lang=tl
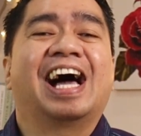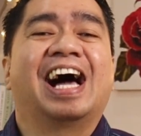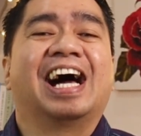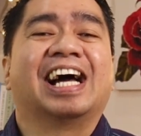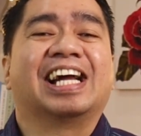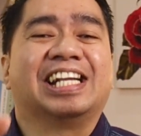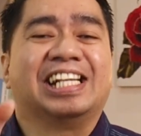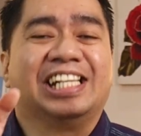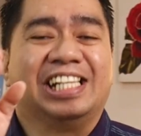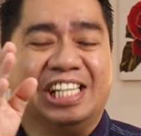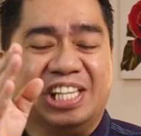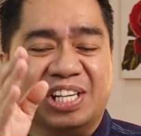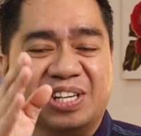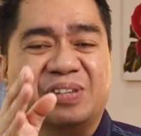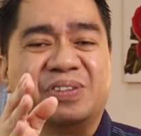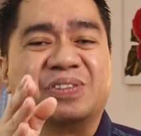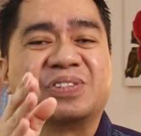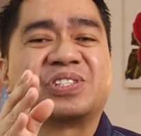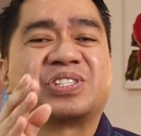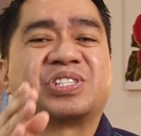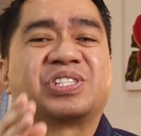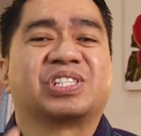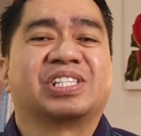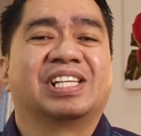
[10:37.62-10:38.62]
ang
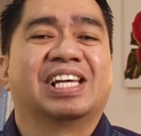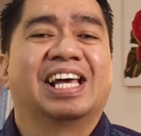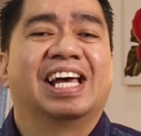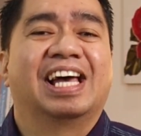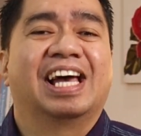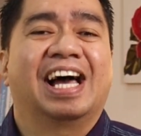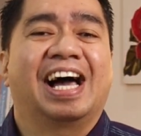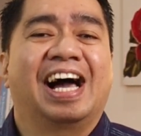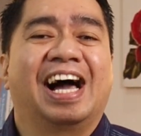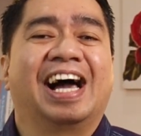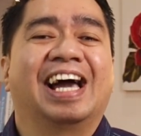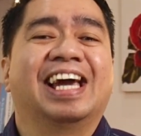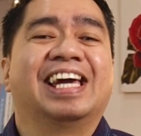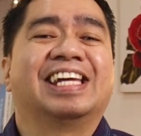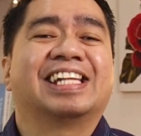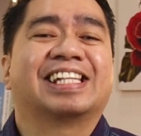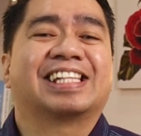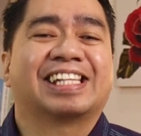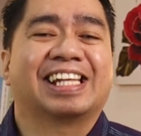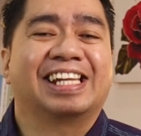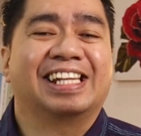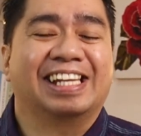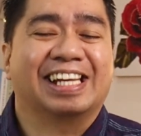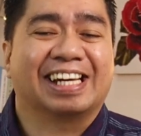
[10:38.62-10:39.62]
Diyos ay
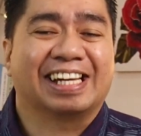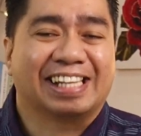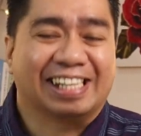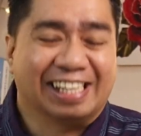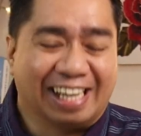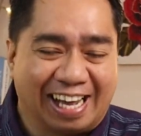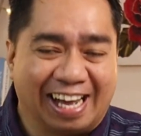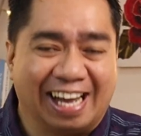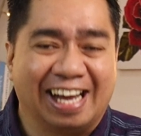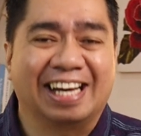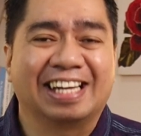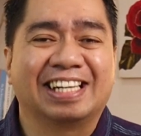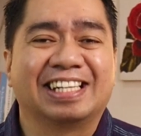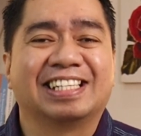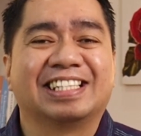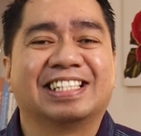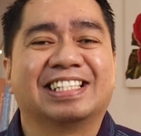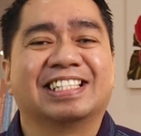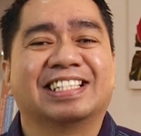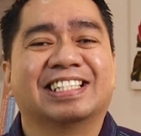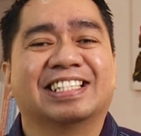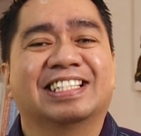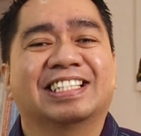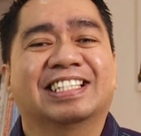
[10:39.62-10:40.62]

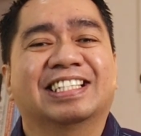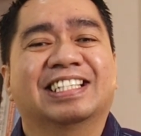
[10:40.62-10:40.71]
talagang